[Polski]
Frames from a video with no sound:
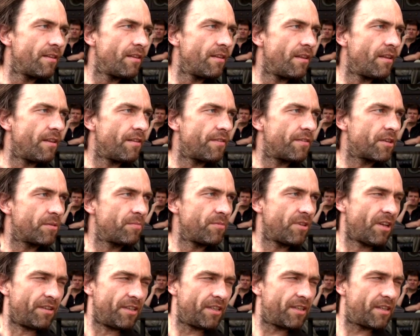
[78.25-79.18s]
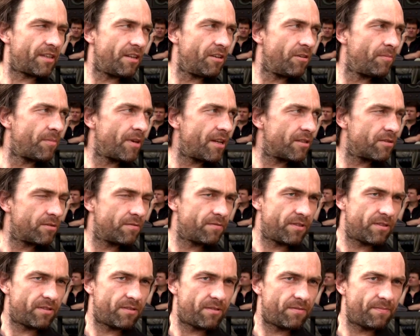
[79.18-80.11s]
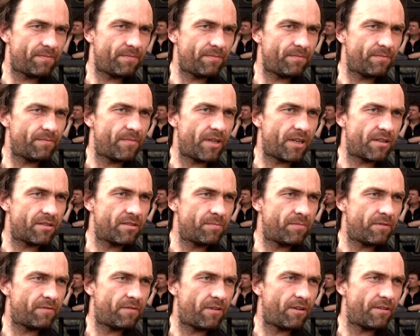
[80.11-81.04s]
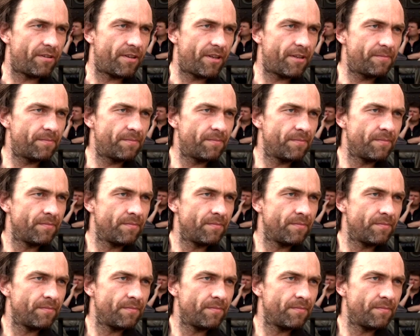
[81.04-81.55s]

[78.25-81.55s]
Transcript: e, tych minionych krajobrazów jest bardzo powolne.